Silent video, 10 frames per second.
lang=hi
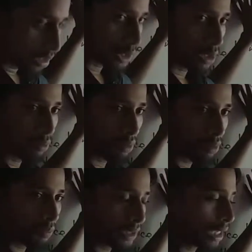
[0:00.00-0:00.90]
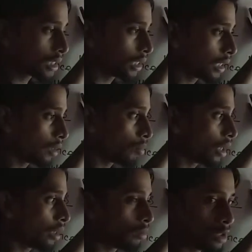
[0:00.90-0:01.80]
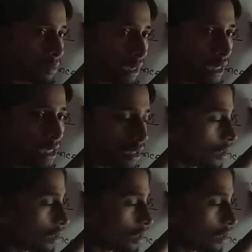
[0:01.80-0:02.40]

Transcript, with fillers: ये तो हम लोग को पता चलेगा पानी में जो डुबाएगा ना